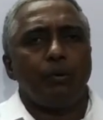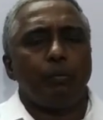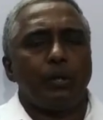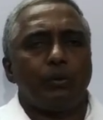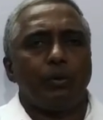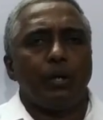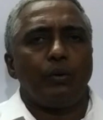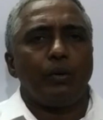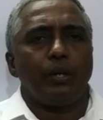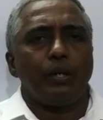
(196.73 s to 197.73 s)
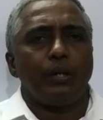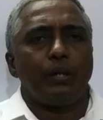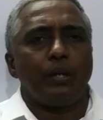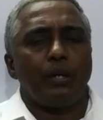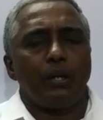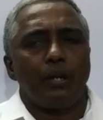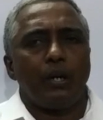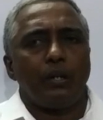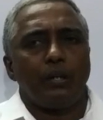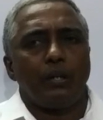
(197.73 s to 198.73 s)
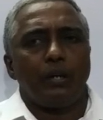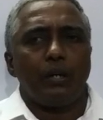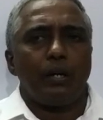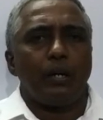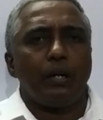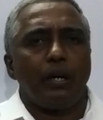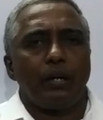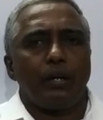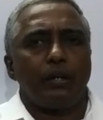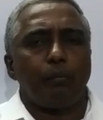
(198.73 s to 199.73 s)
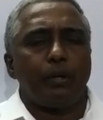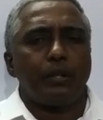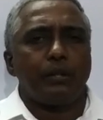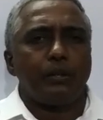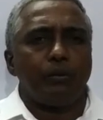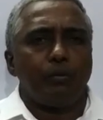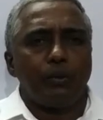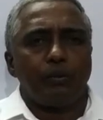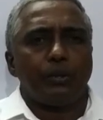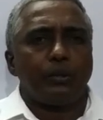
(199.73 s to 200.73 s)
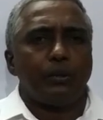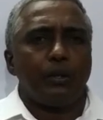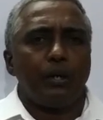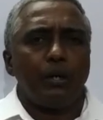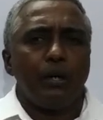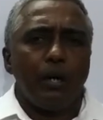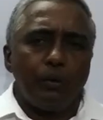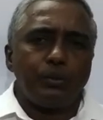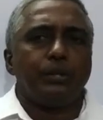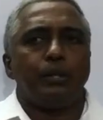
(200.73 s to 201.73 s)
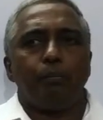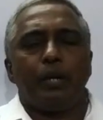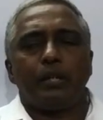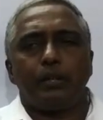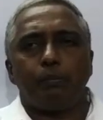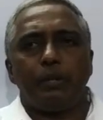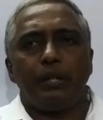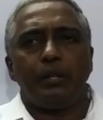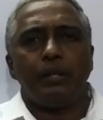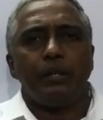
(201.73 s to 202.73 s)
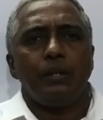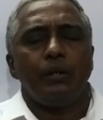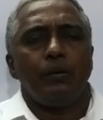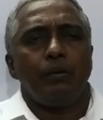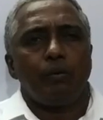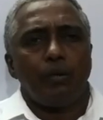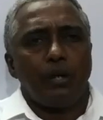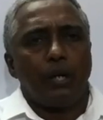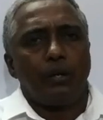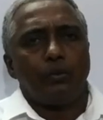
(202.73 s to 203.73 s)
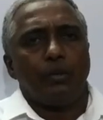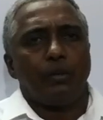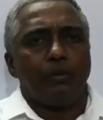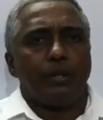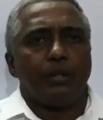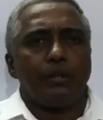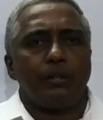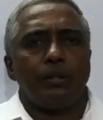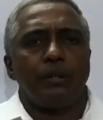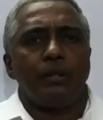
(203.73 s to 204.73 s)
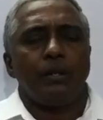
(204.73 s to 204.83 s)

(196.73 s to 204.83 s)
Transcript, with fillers: ஒரு மருத்துவக் கல்லூரியில் ஒரு நான்கரை நான்கரை ஆண்டுகள் படிச்சுட்டு ஒரு வருஷம் ஹவுஸ் சர்ஜன்லாம் ப்ராக்டிஸ் பண்ணிட்டு தான் ஒரு டாக்டர் தொழிலுக்கு வரார்